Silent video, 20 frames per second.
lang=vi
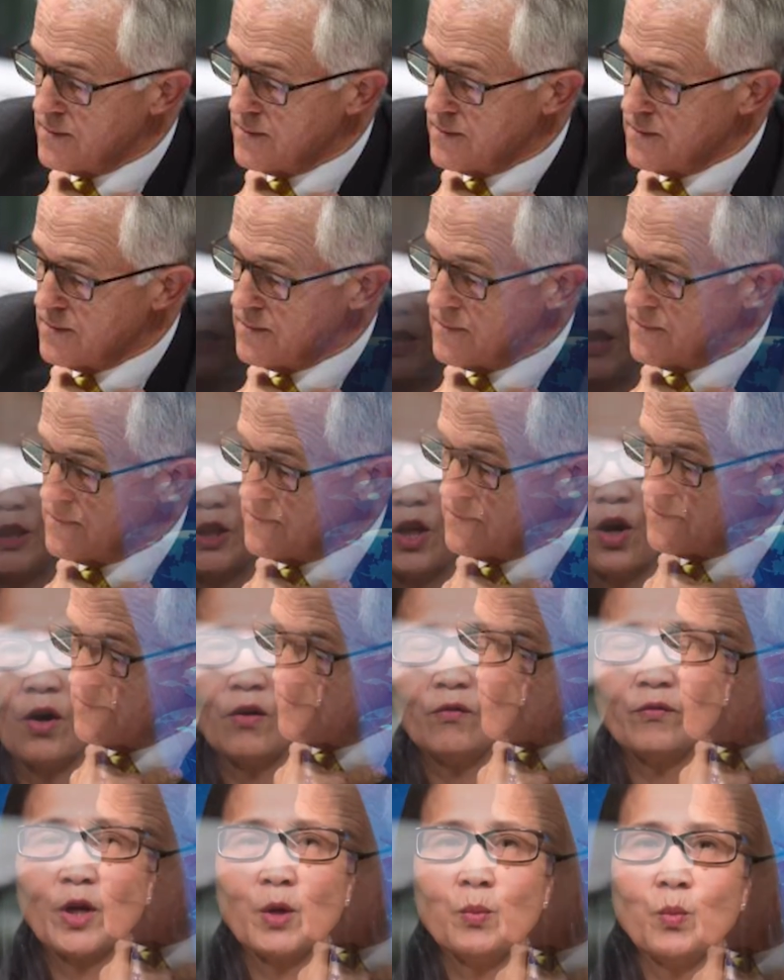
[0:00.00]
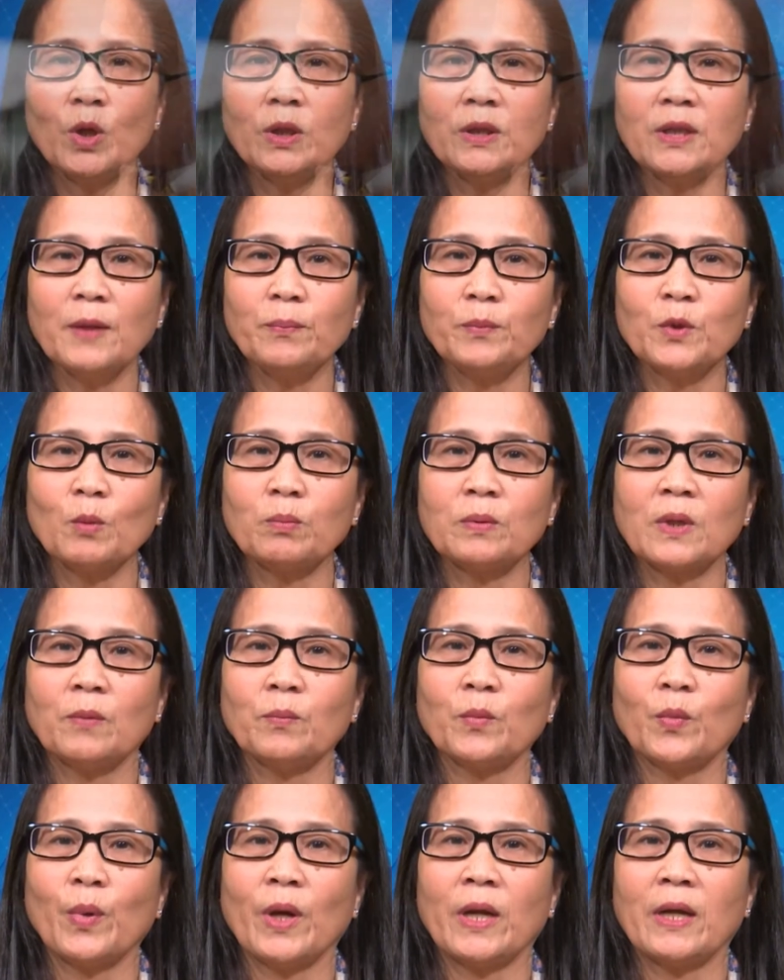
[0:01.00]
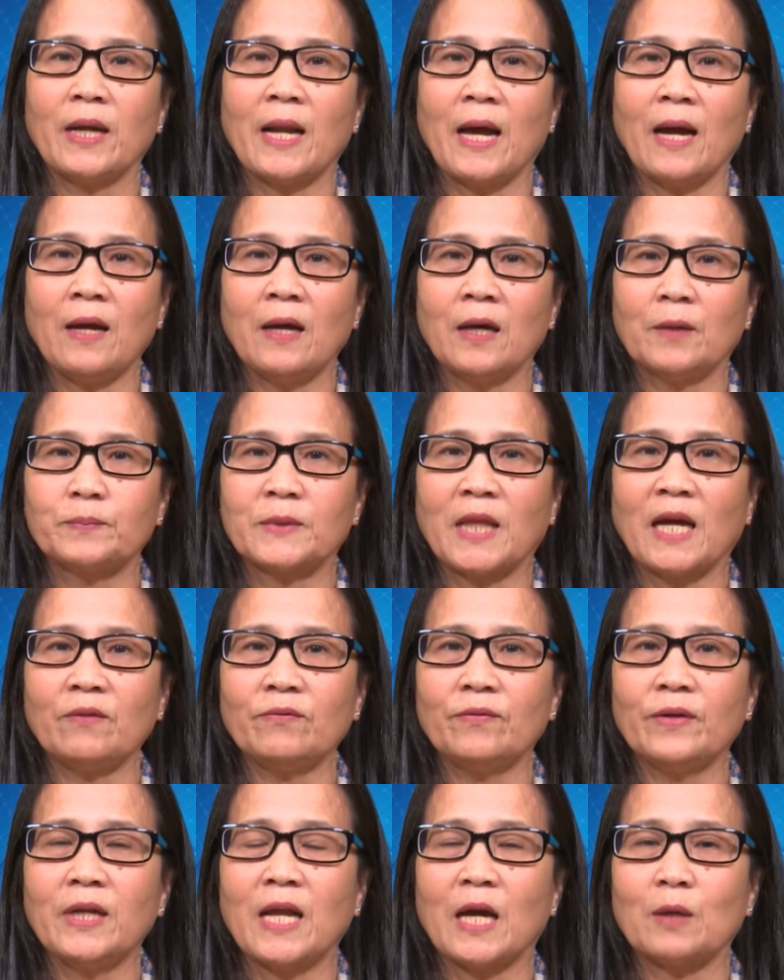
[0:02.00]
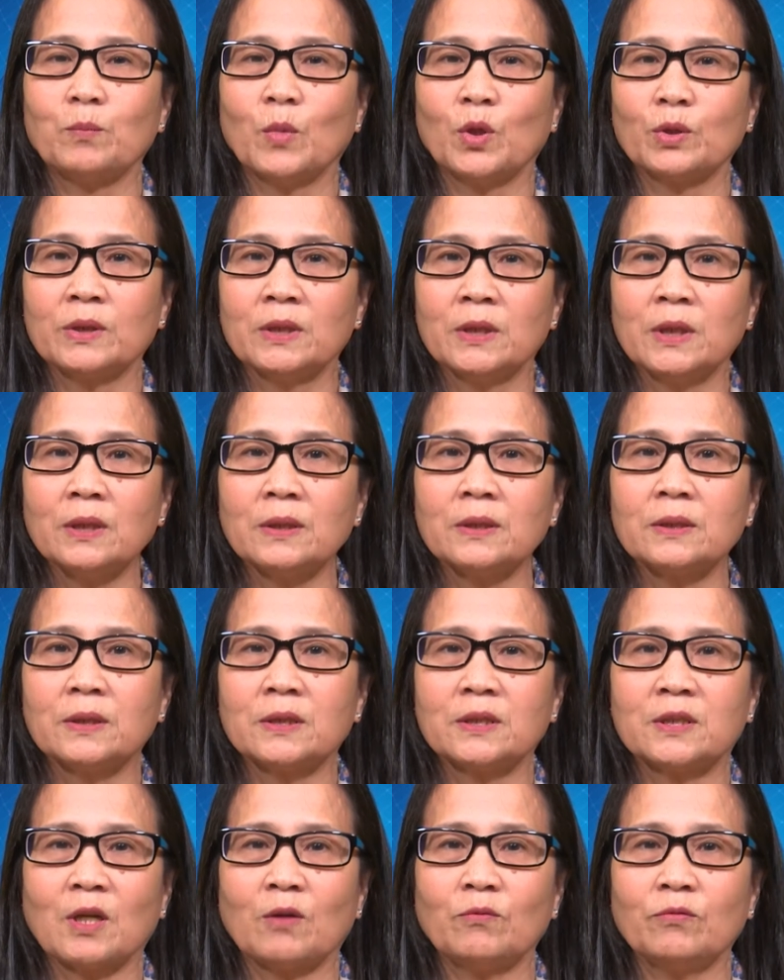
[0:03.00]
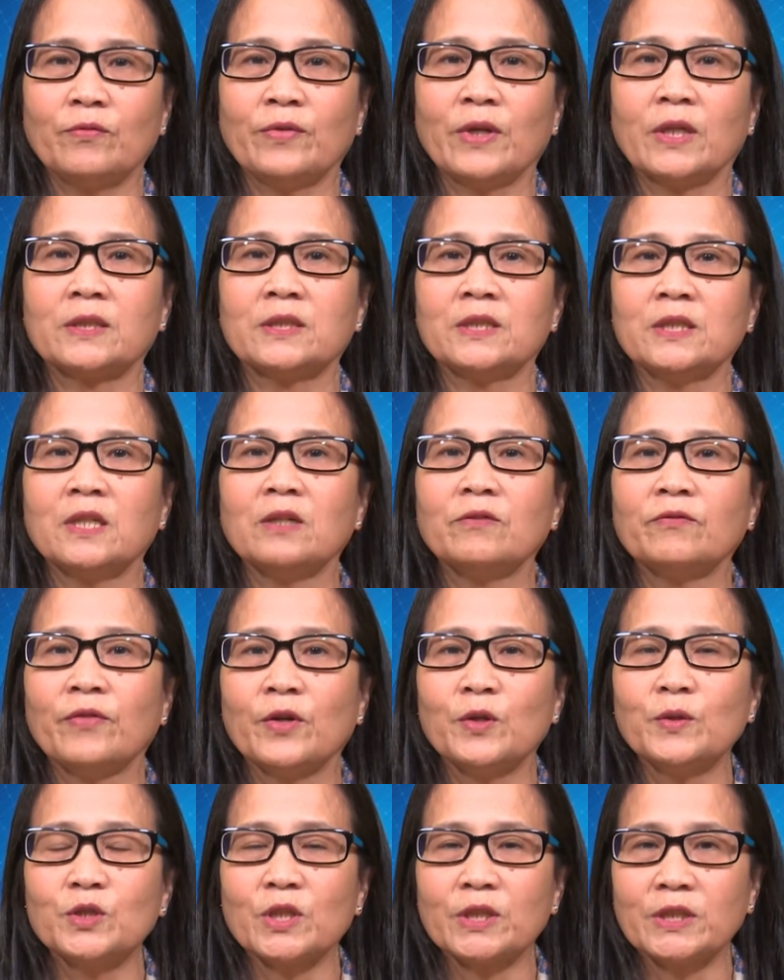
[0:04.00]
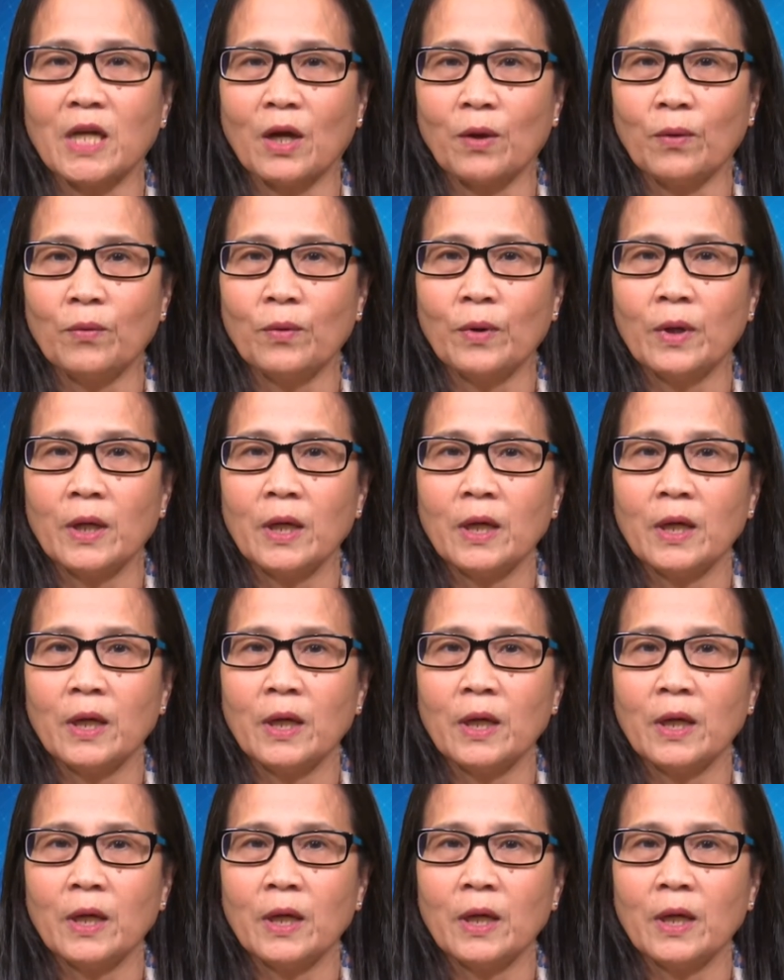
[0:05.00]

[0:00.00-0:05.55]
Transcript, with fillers: Đảng Tự do vì muốn tiếp tục cầm quyền đã hợp tác với đảng một nước trong việc nhường phiếu cho nhau,